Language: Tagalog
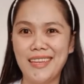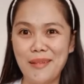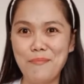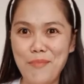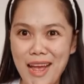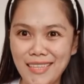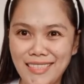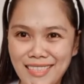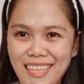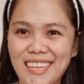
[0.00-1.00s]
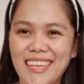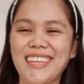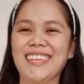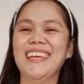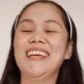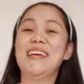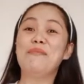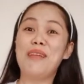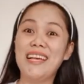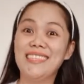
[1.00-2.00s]
Unplastic.
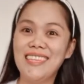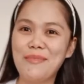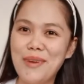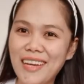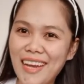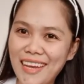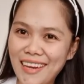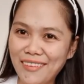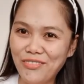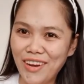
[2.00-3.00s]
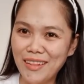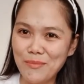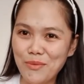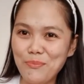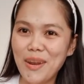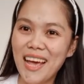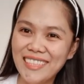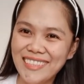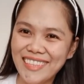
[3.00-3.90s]
plastic ba? Gaya ng friend mong plastic.